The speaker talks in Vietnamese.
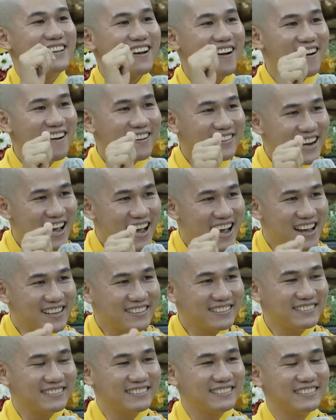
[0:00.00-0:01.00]
Cho
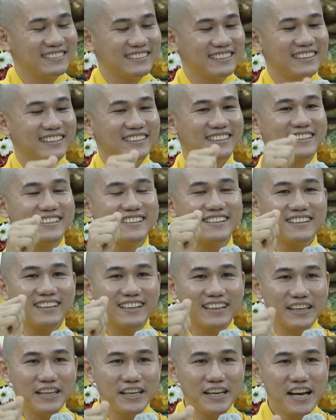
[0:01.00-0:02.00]
nên trước
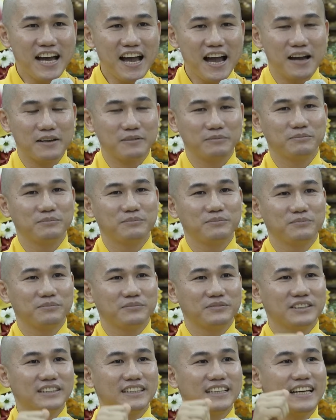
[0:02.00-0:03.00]
kia
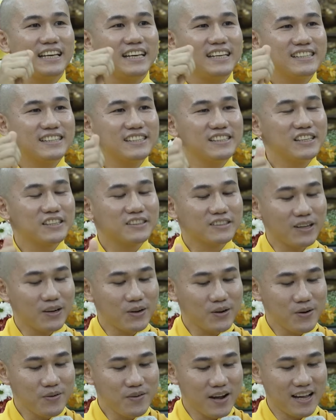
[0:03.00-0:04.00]
khi chưa
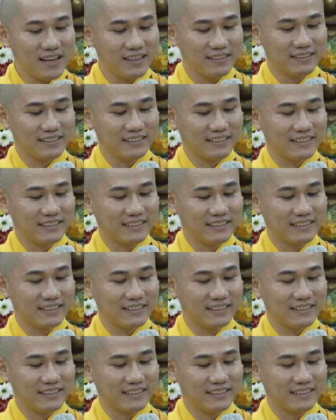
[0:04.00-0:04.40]
tu á,